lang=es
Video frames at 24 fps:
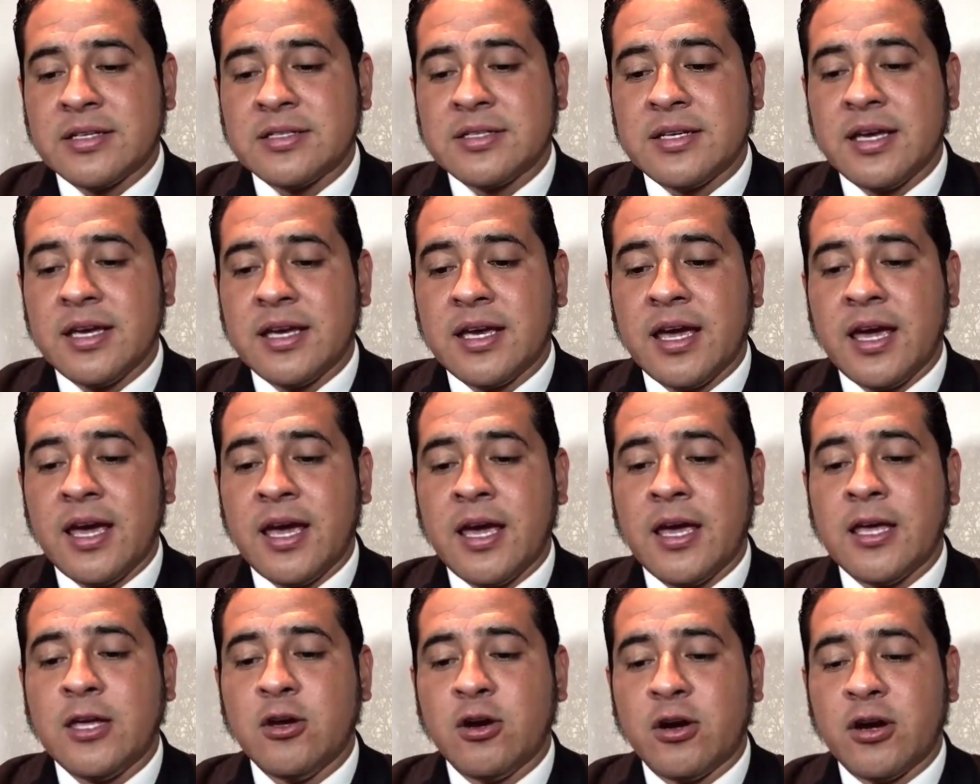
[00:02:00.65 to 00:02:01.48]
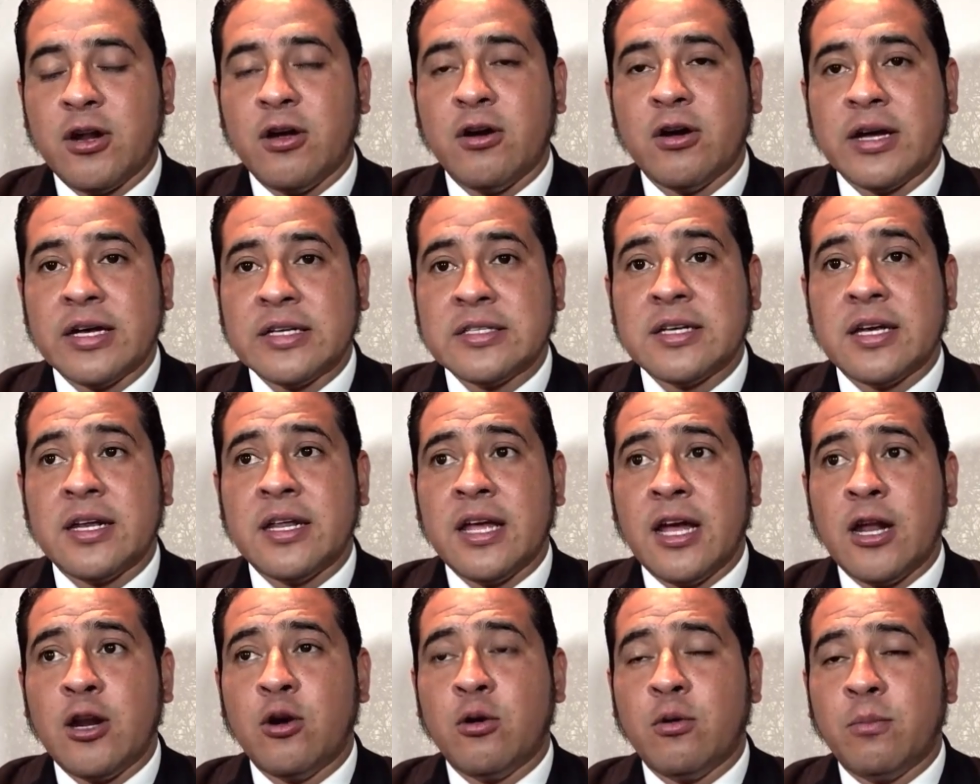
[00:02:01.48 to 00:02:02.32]
Así que yo creo que
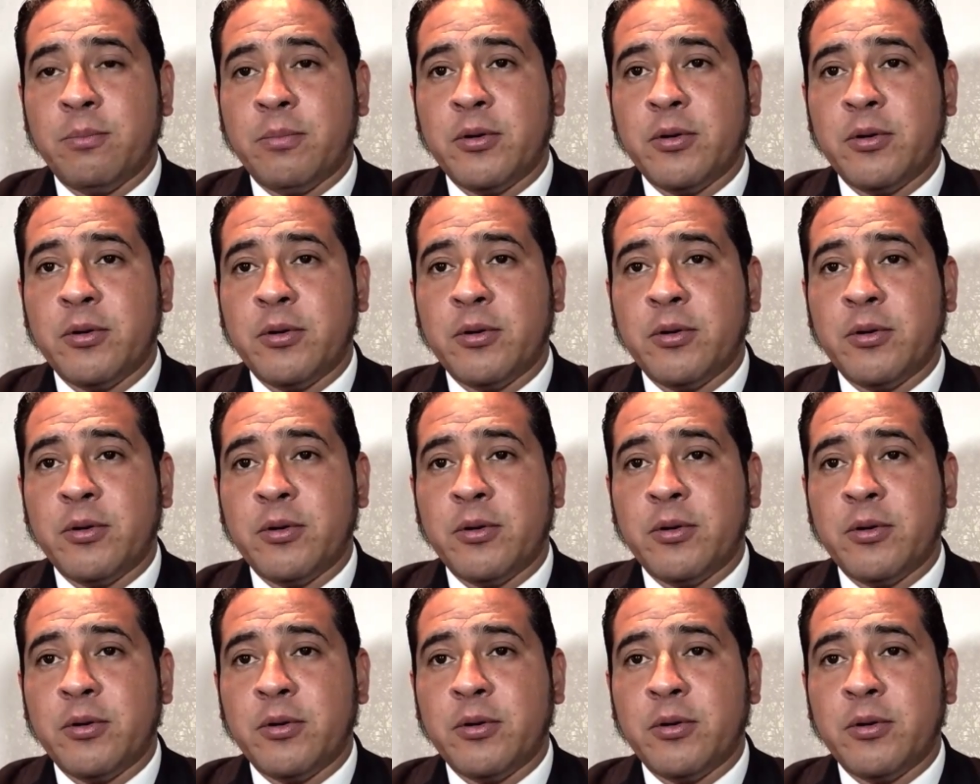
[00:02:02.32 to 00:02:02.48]
sería lo